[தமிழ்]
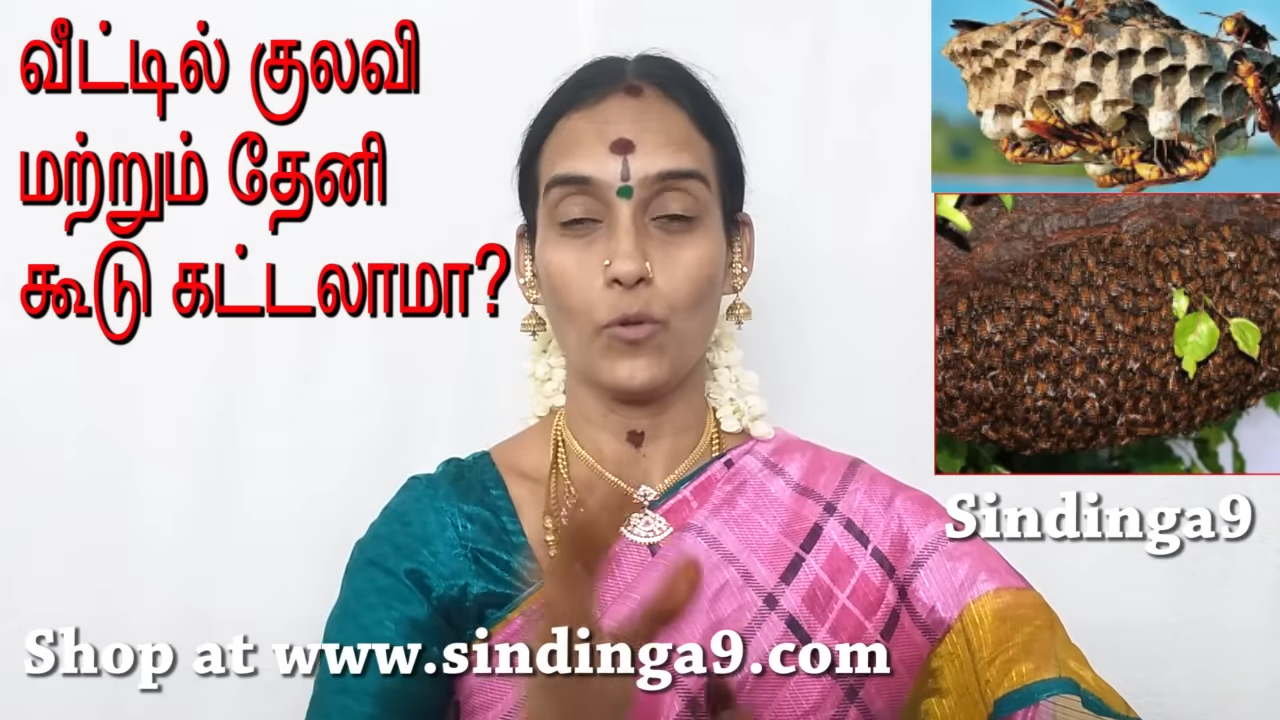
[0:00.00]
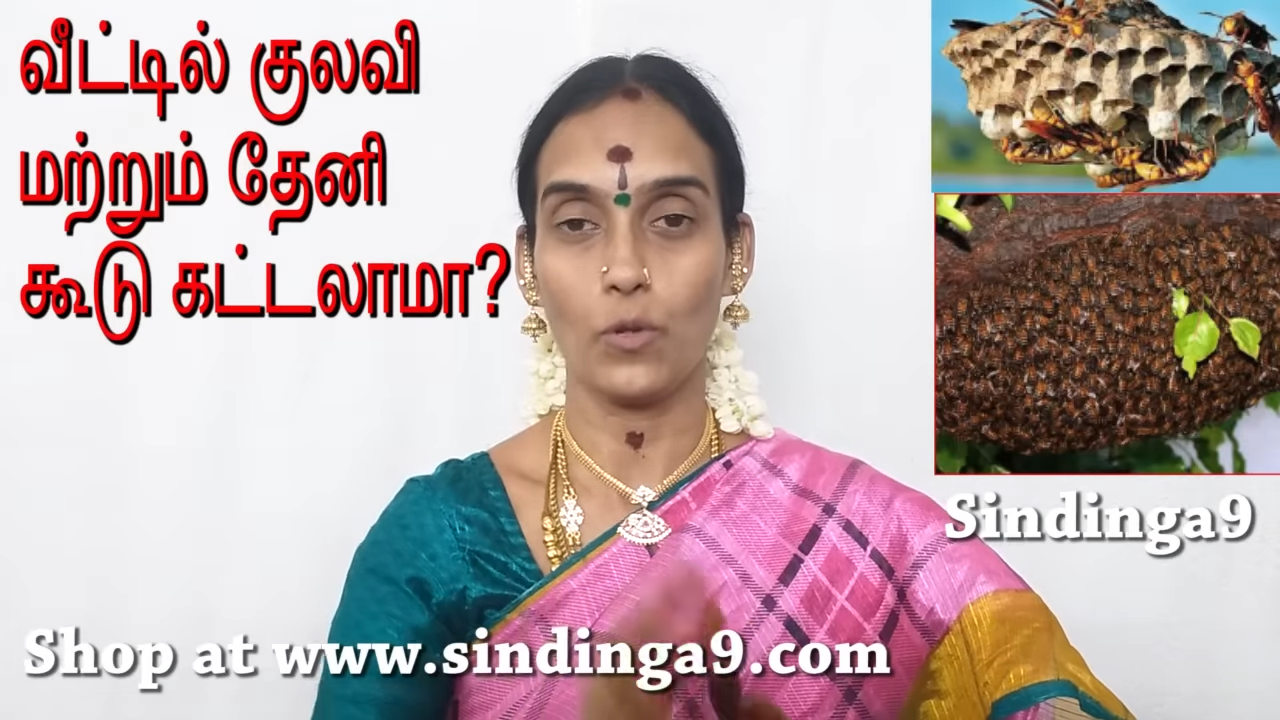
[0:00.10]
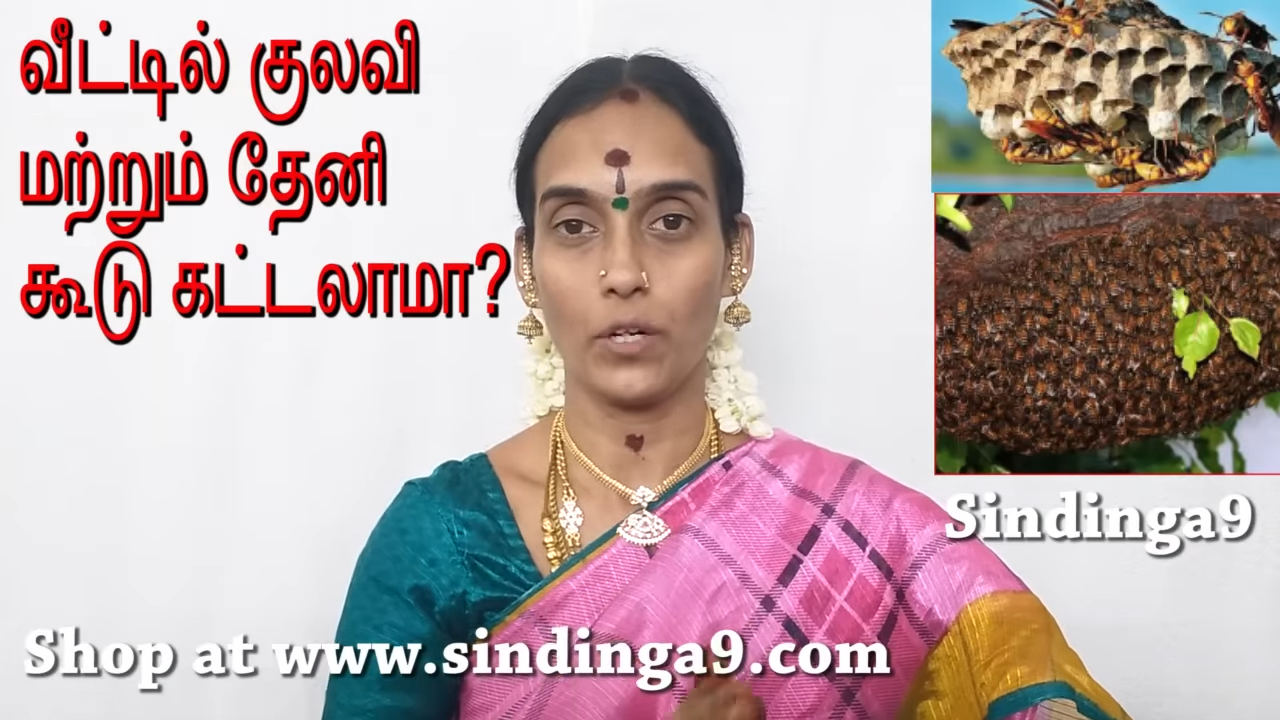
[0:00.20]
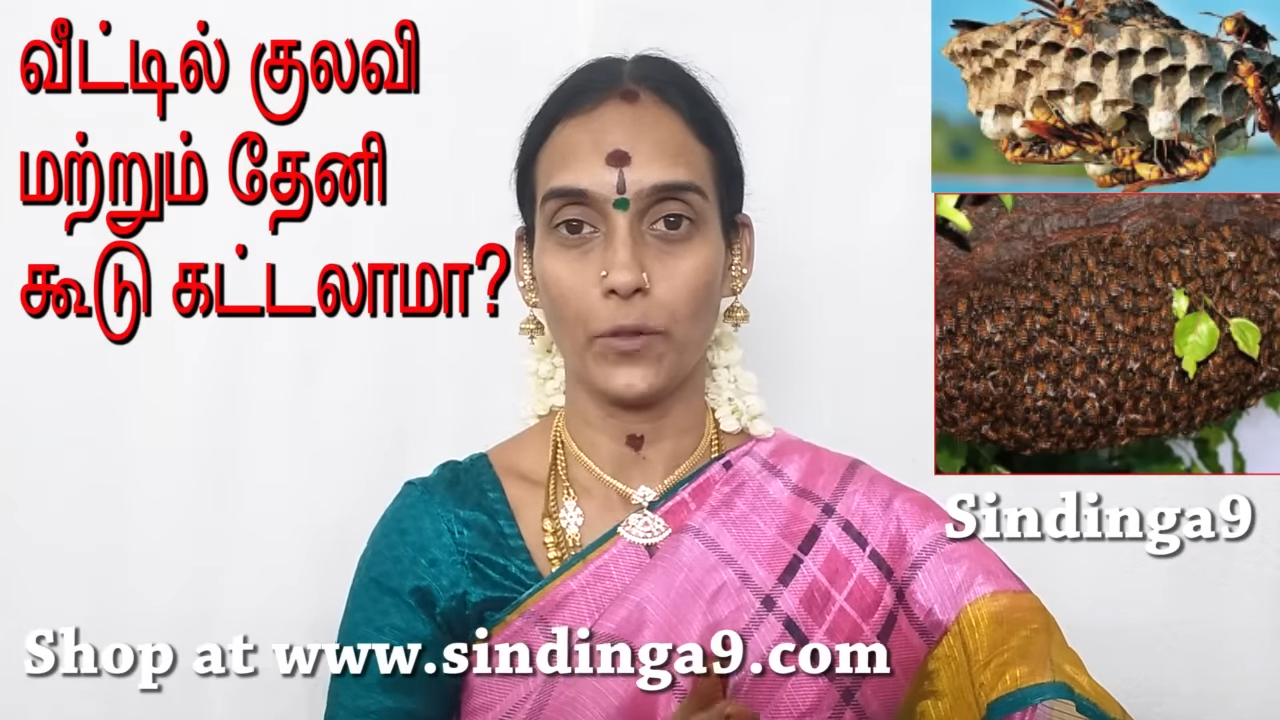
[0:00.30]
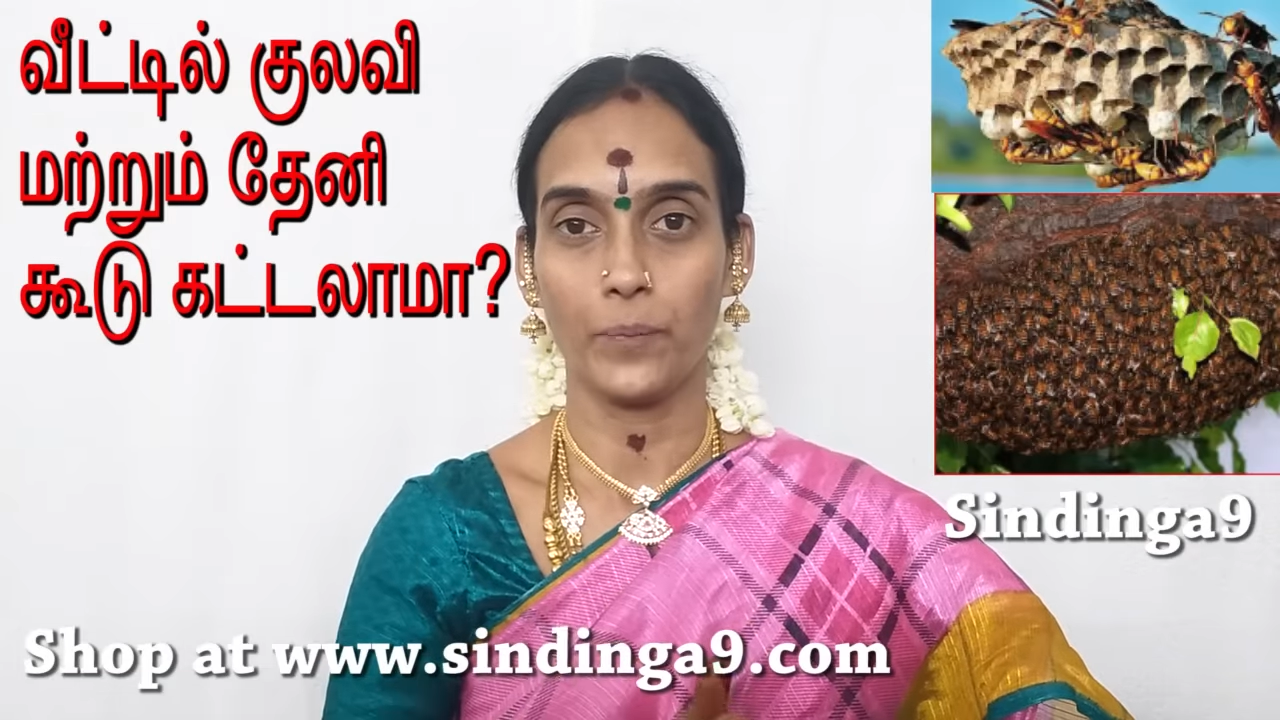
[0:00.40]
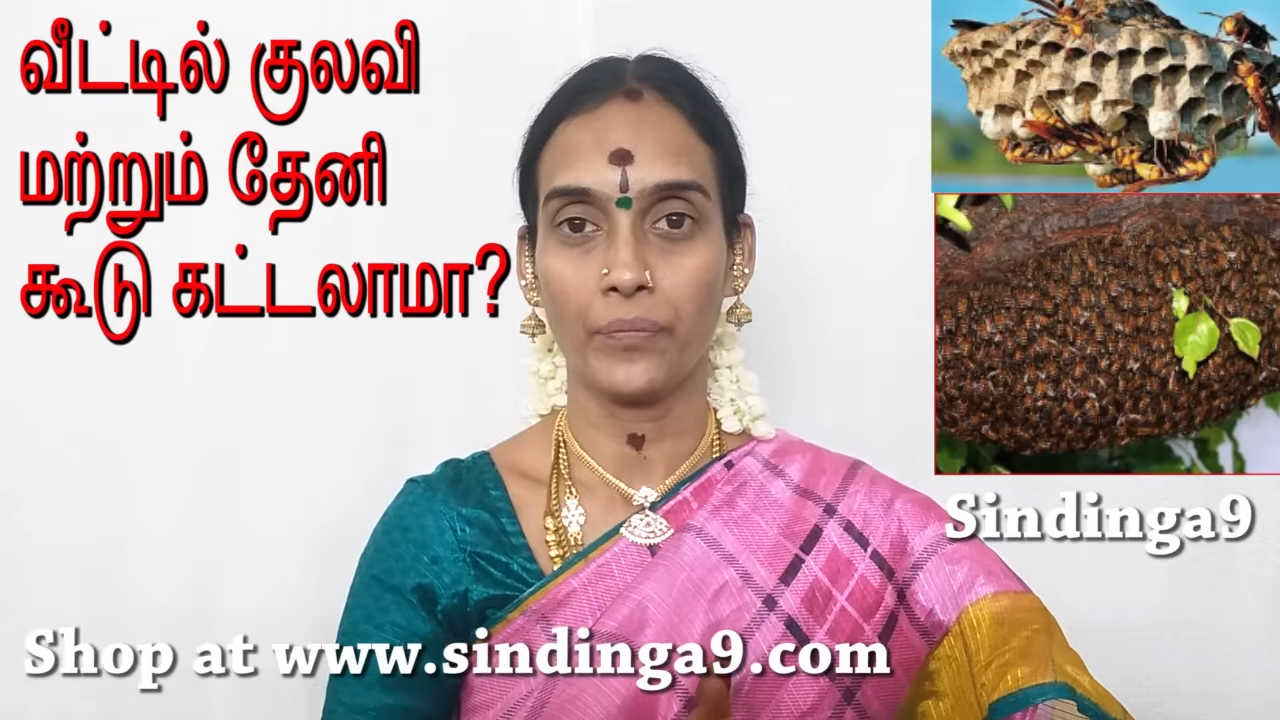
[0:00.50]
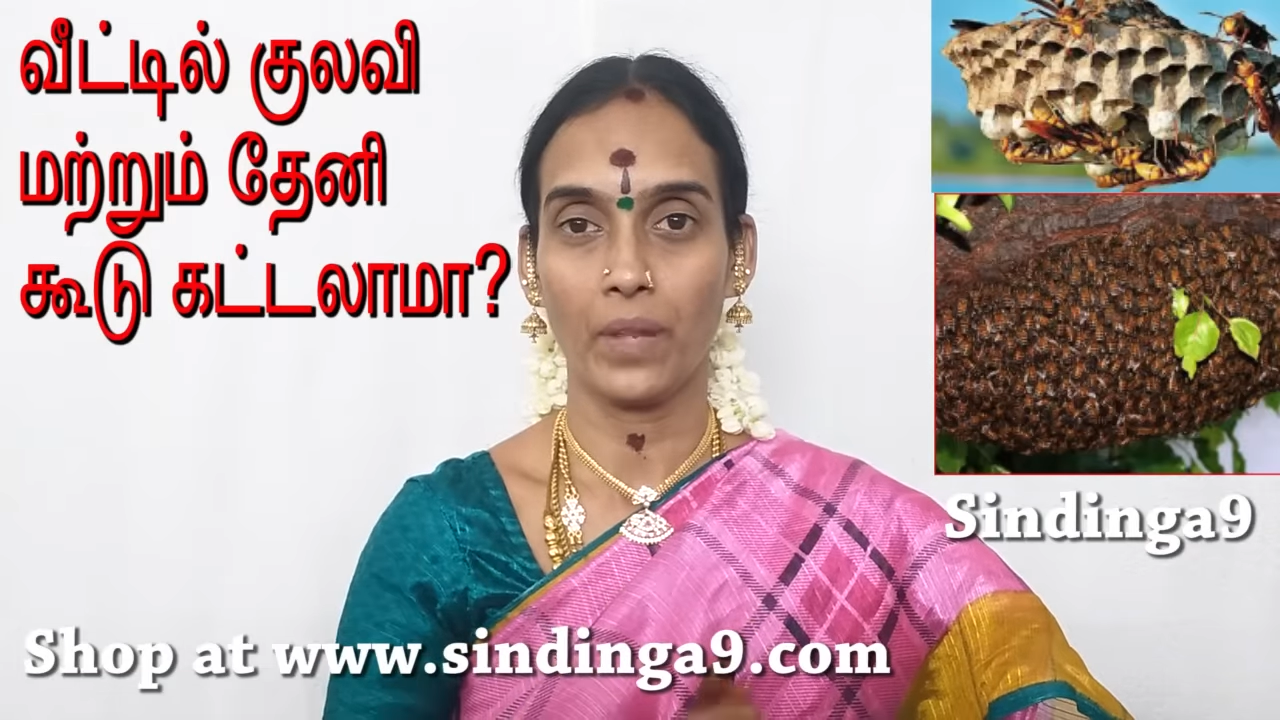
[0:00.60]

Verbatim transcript: கூடு கட்டும்